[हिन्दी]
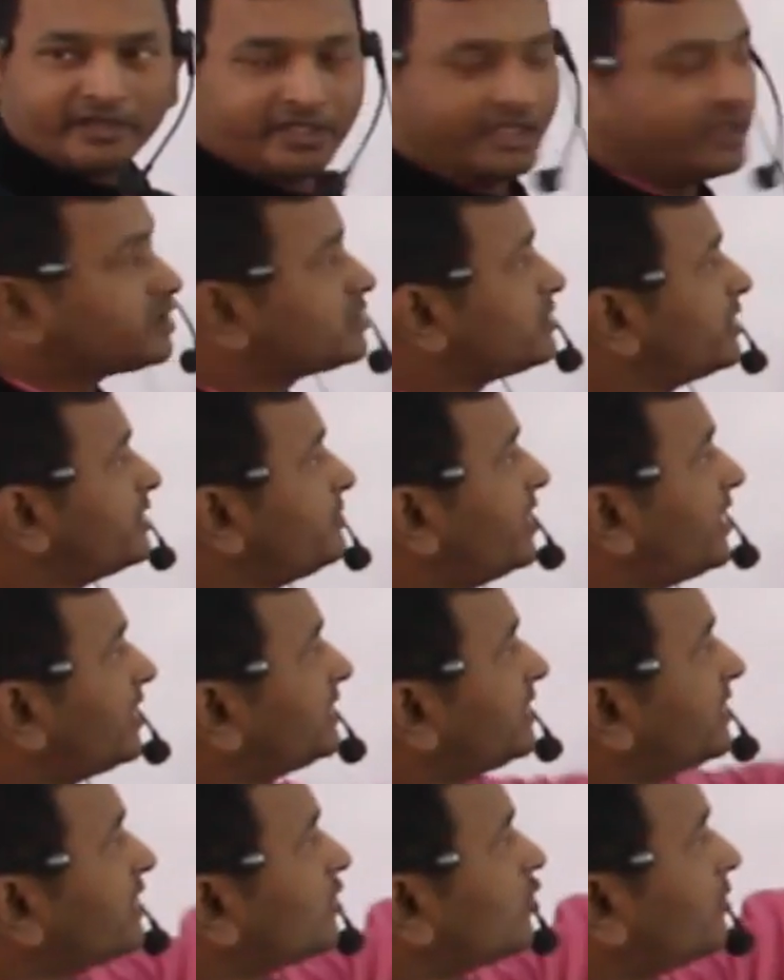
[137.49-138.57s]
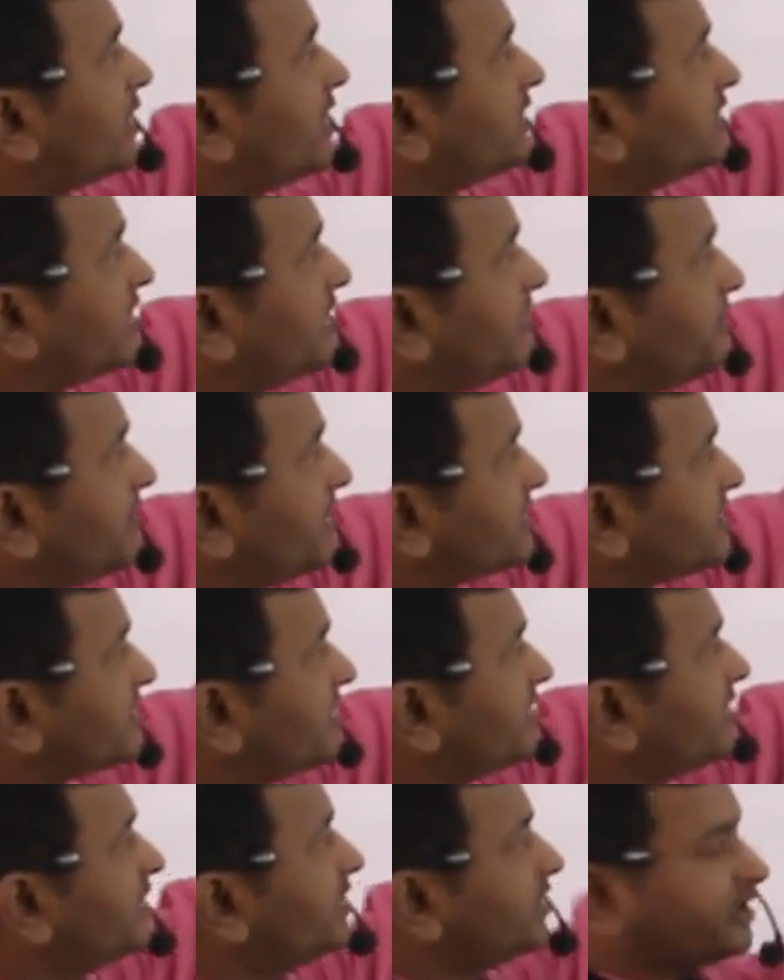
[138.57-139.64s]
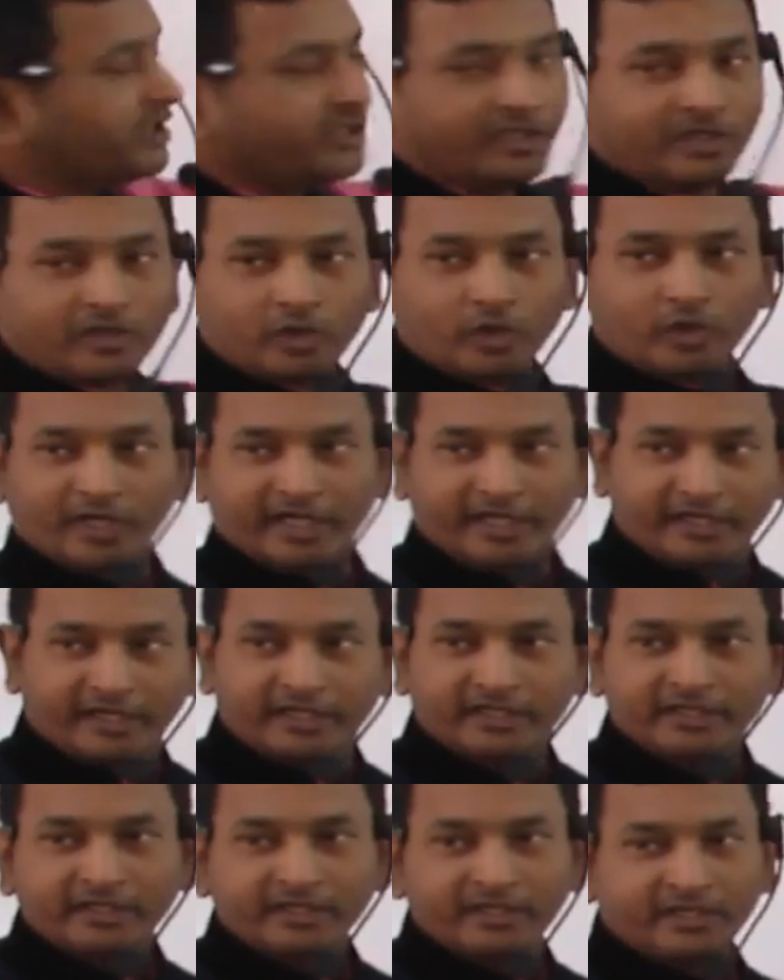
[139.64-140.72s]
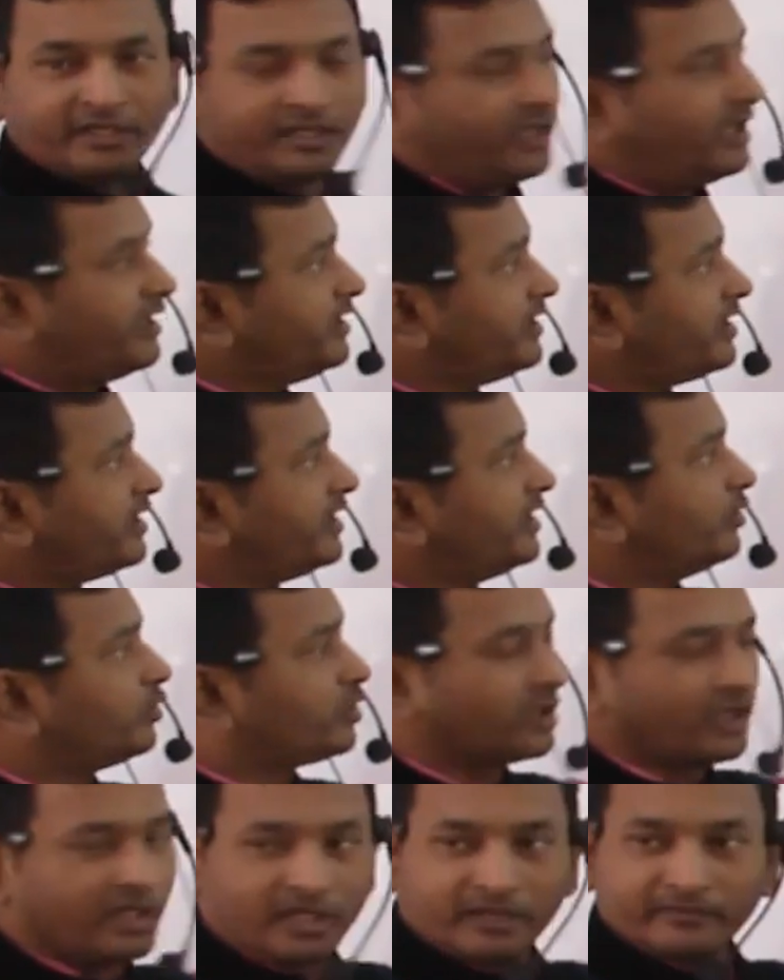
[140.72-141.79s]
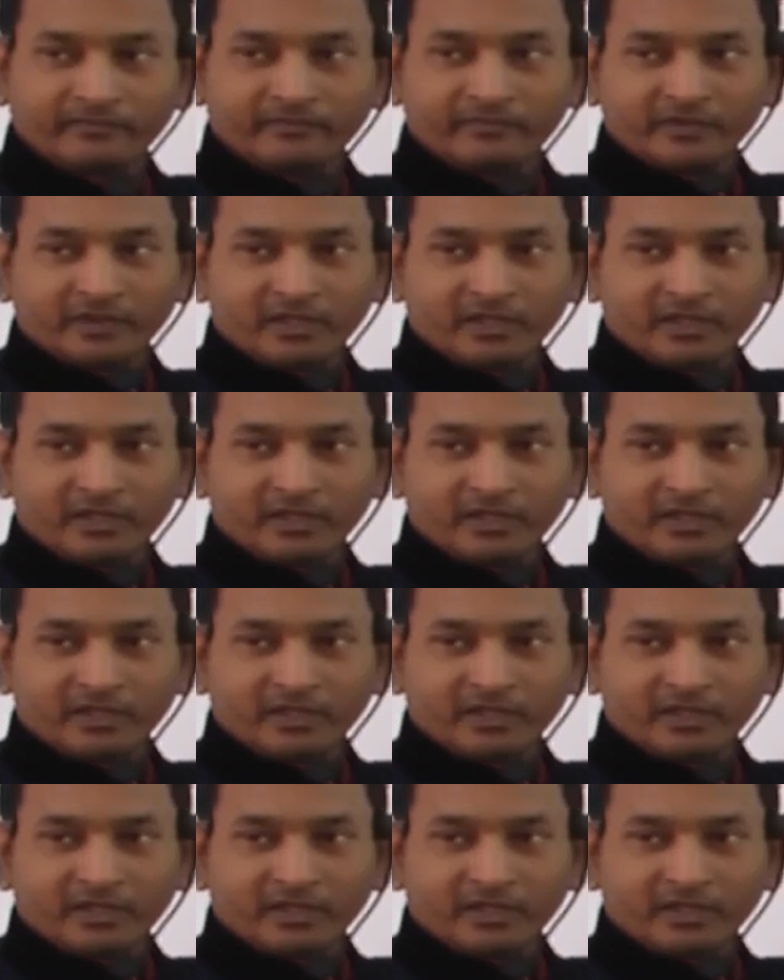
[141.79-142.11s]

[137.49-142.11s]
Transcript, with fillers: ये तो समझ में आता है कि कोबाल्ट थ्री प्लस है तीन क्लोराइड है लेकिन ये न्यूट्रल है